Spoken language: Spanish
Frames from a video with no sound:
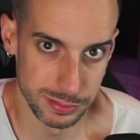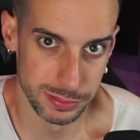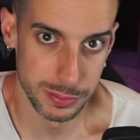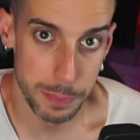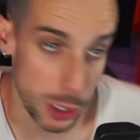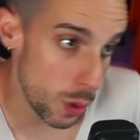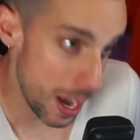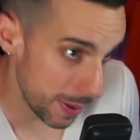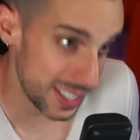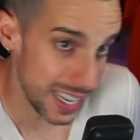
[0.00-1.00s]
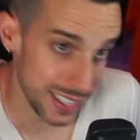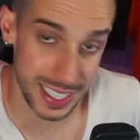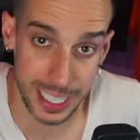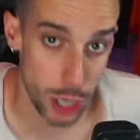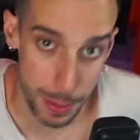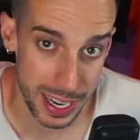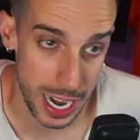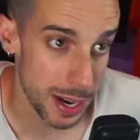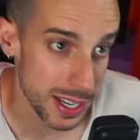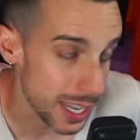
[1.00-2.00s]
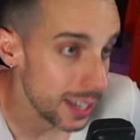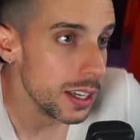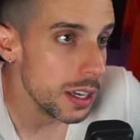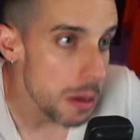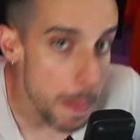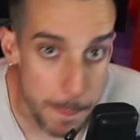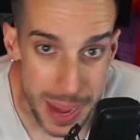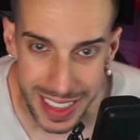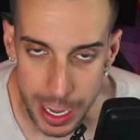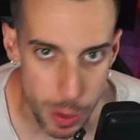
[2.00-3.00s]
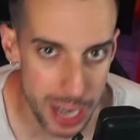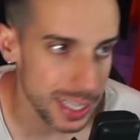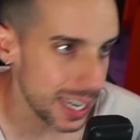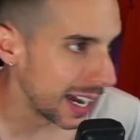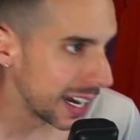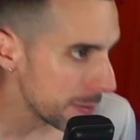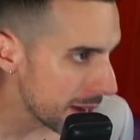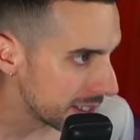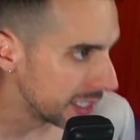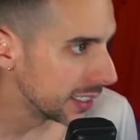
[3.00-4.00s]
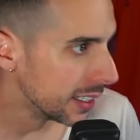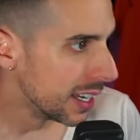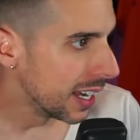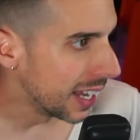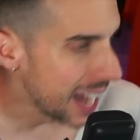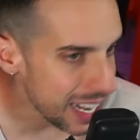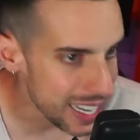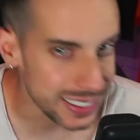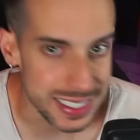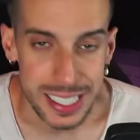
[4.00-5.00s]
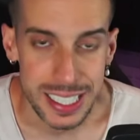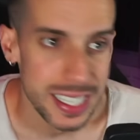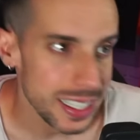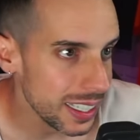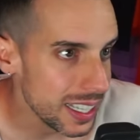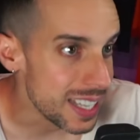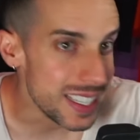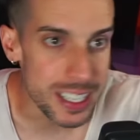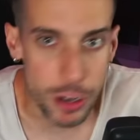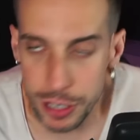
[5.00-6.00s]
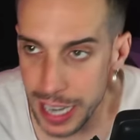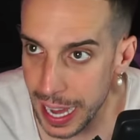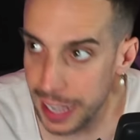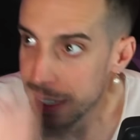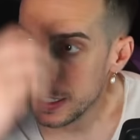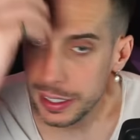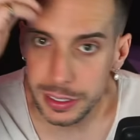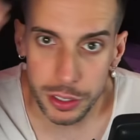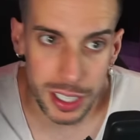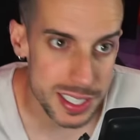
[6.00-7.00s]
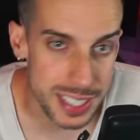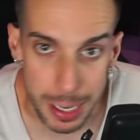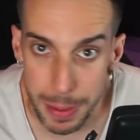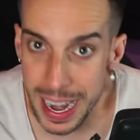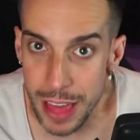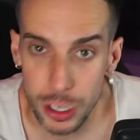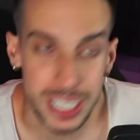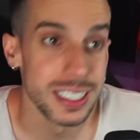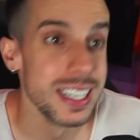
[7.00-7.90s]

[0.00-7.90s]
Pero una vez ya sé que no la va a ganar el Barça, me da igual que la gane el Madrid, el Atleti, el Girona, eh, yo qué sé, el Valladolid.